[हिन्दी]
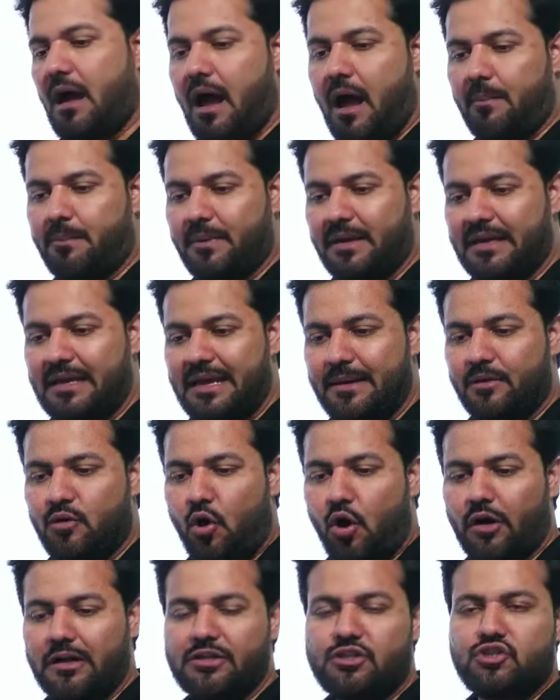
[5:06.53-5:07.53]
आपके लिए एक
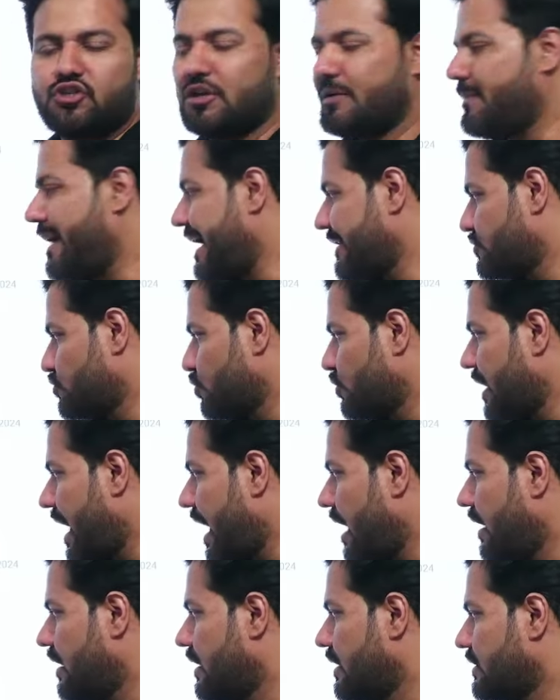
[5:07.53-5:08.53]
हॉलिस्टिक बैच होगा
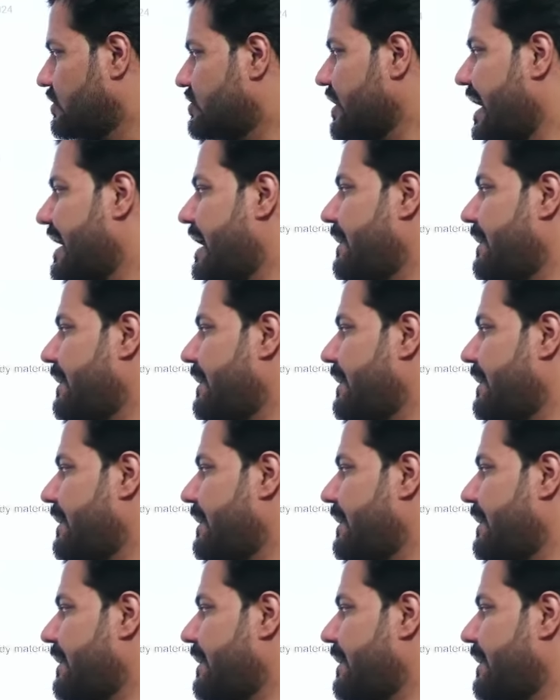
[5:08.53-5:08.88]
चाहे